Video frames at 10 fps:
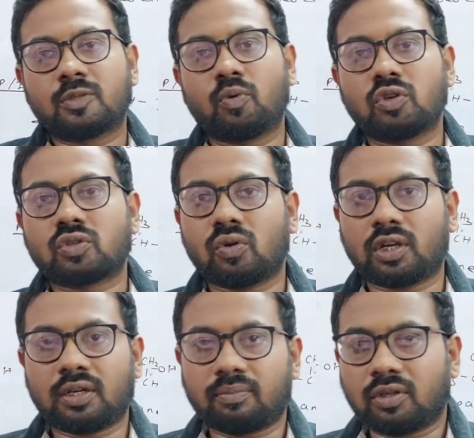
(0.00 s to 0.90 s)
ஸ்போர்ட்ஸ்
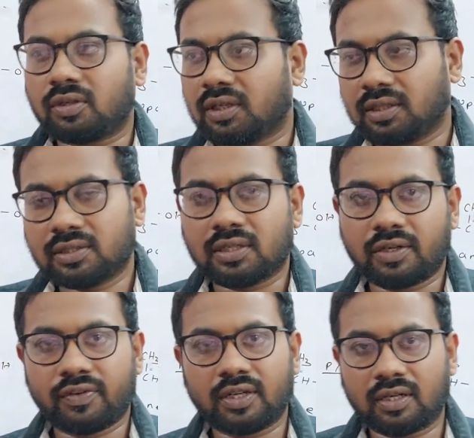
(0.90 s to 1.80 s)
கோட்டாக்கு மட்டும்தான் அந்த
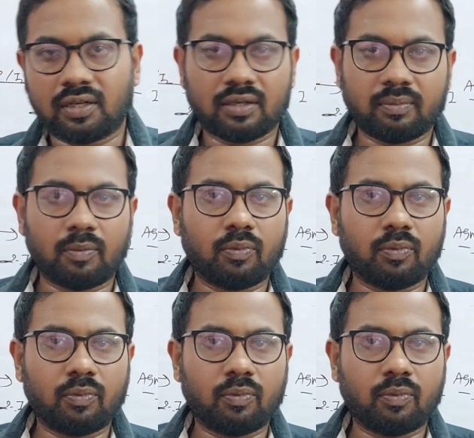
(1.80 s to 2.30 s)
சர்டிஃபிகேட்லாம் நம்ம